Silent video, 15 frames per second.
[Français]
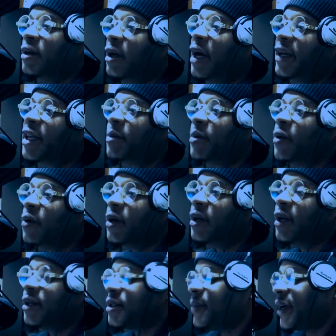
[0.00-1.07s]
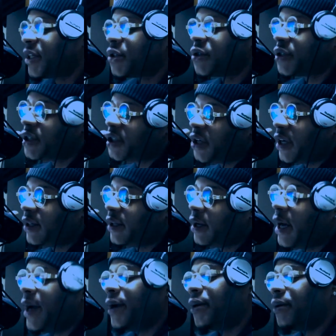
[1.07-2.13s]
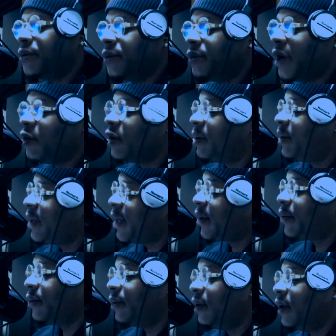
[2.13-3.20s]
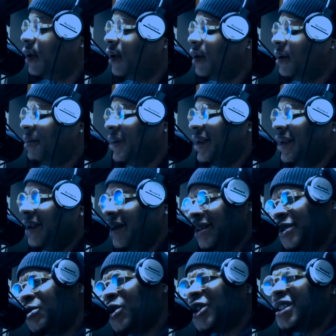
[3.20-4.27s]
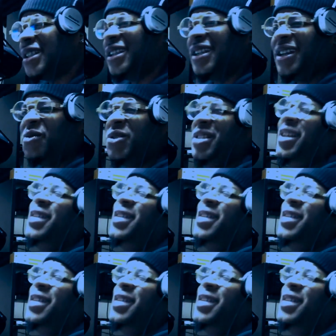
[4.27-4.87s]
ça. keep it real, là. C'est pas quelque chose qui j'aurais été, ah, cool. I would have been like, cool. Mais là, ce projet-là, I was